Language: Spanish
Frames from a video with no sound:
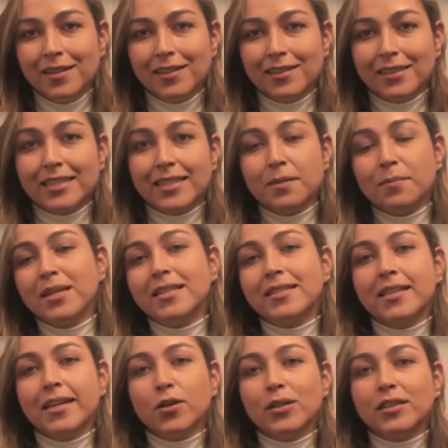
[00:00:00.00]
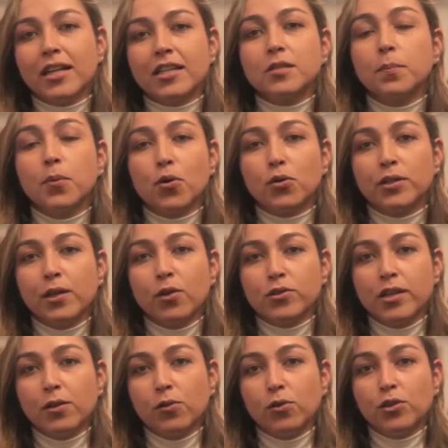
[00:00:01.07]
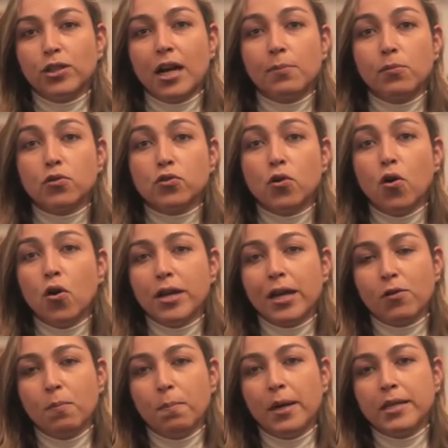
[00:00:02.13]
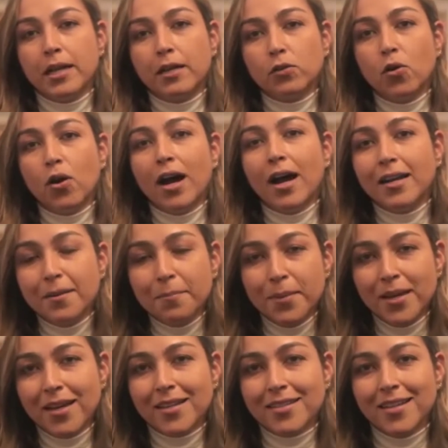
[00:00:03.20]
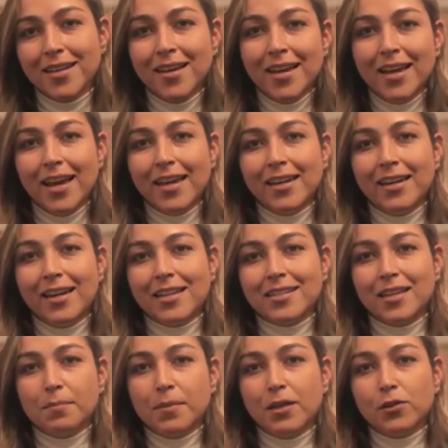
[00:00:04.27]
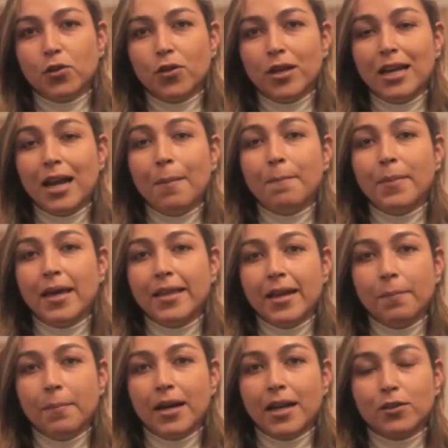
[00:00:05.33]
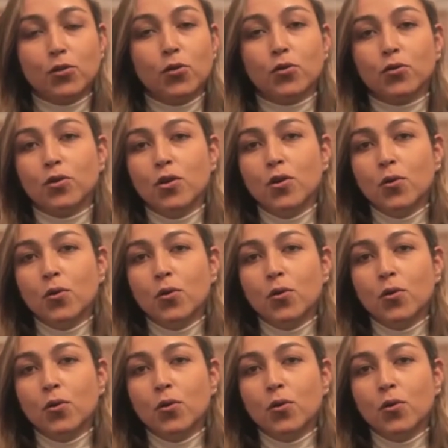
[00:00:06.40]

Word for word: Desde el Ministerio de Transporte nos encontramos hoy acompañando a Linvías en el lanzamiento de la Media Maratón,